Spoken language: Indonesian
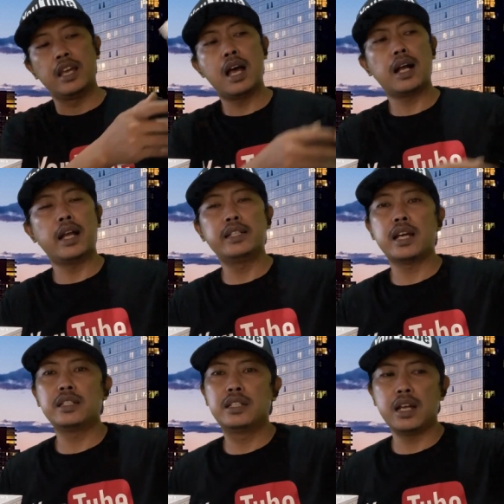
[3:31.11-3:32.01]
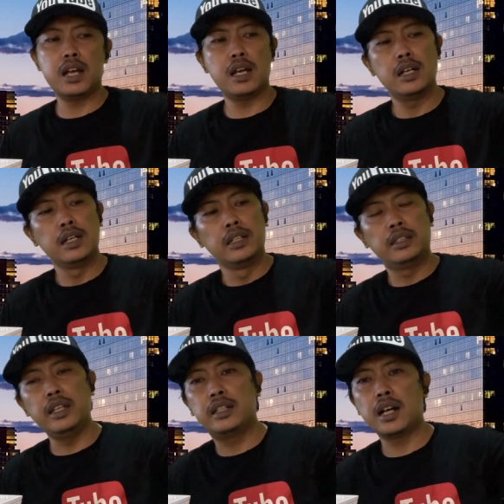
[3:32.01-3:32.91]
ya kali saja
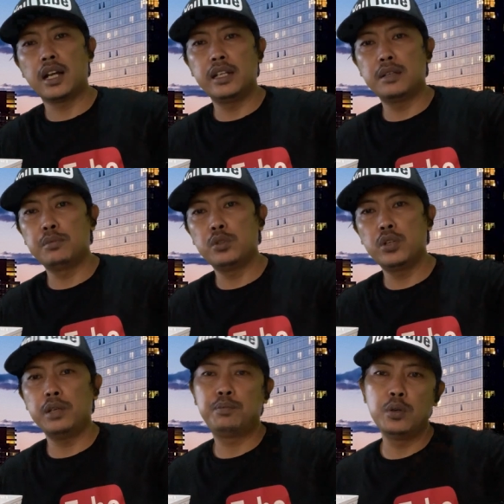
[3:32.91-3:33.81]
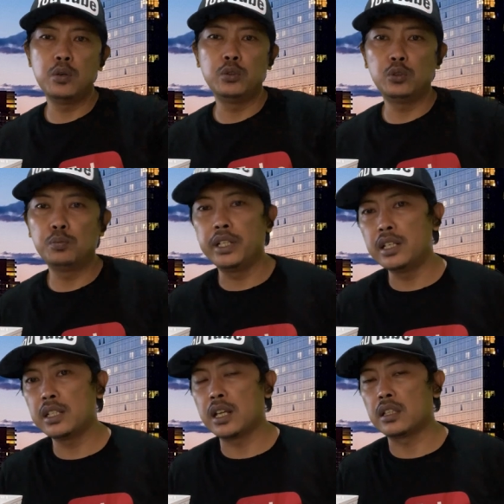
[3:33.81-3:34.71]
3 kali 60 ribu untuk
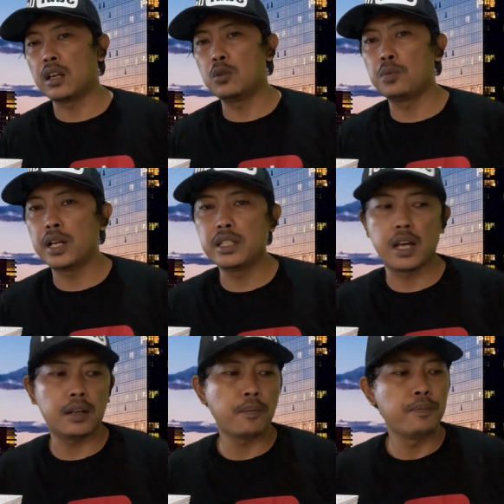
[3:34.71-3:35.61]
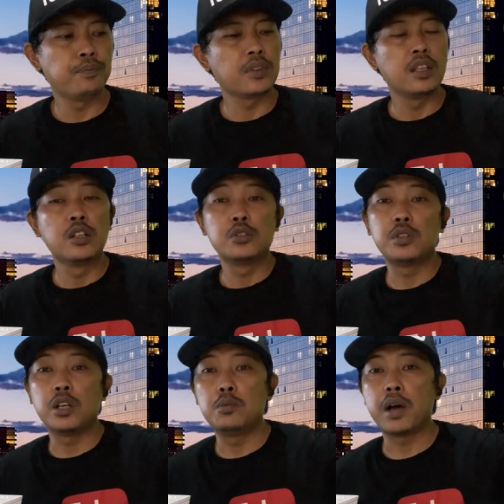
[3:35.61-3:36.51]
belinya tidak terlalu banyak
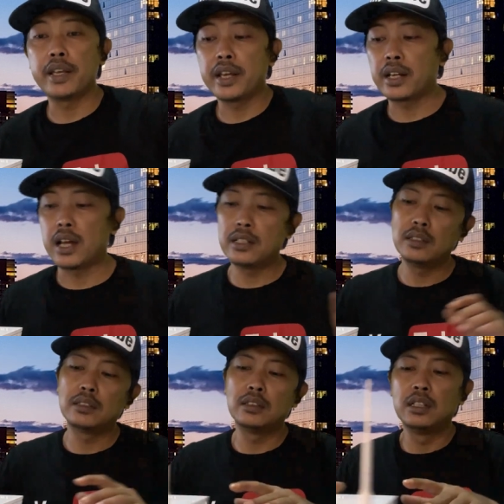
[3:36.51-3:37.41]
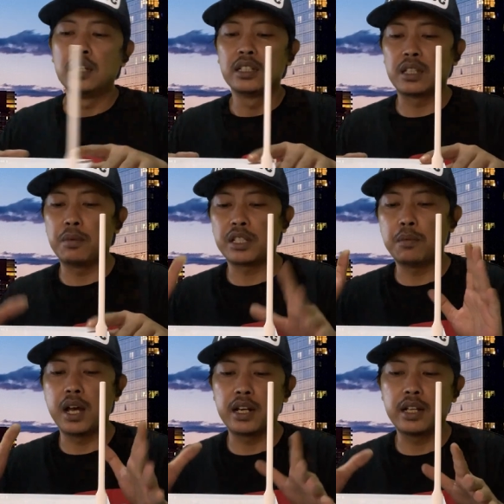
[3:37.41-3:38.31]
sudah lumayan kan
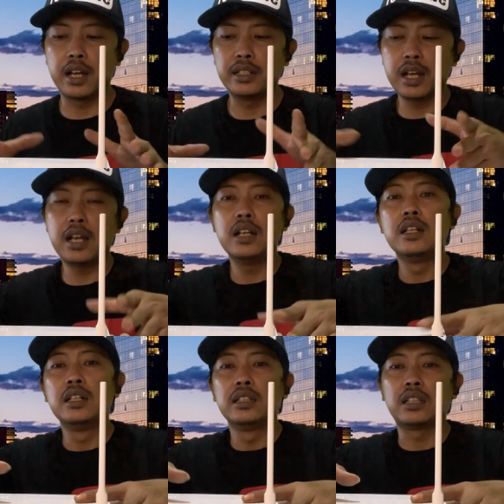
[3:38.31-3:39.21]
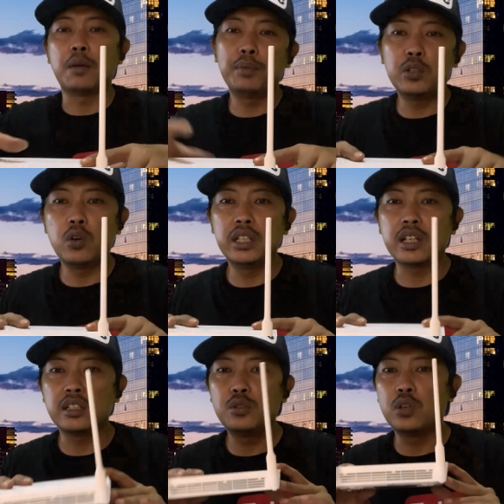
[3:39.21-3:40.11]
sama-sama harganya tapi
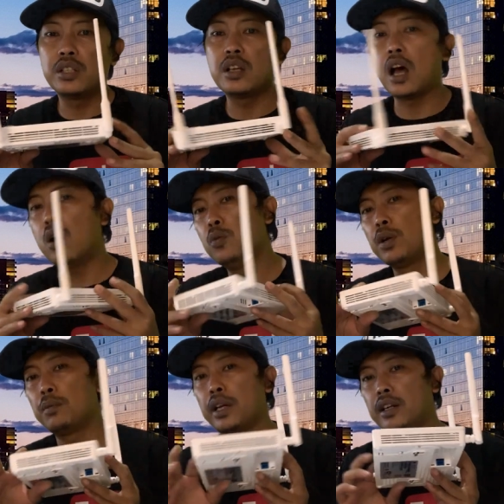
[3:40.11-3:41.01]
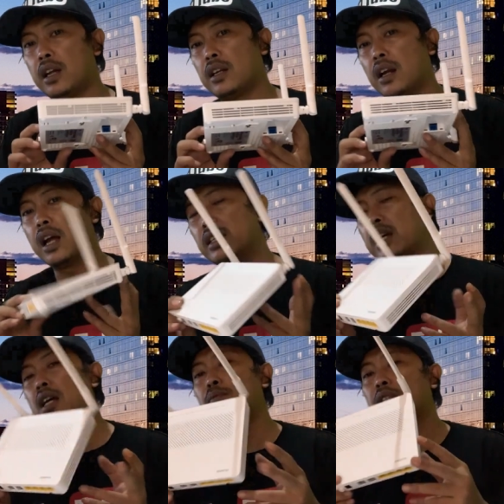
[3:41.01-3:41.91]
kualitasnya juga jauh berbeda dengan
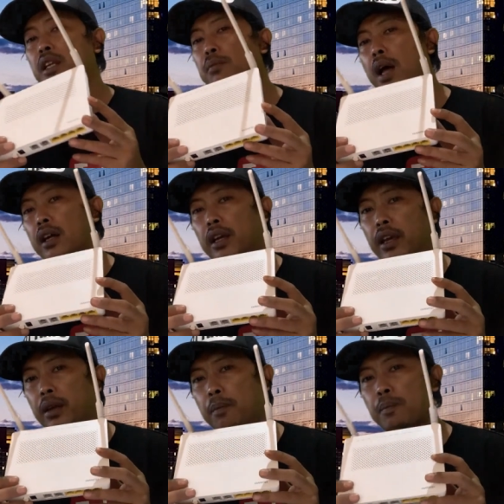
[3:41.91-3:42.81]
yang bisa dipakai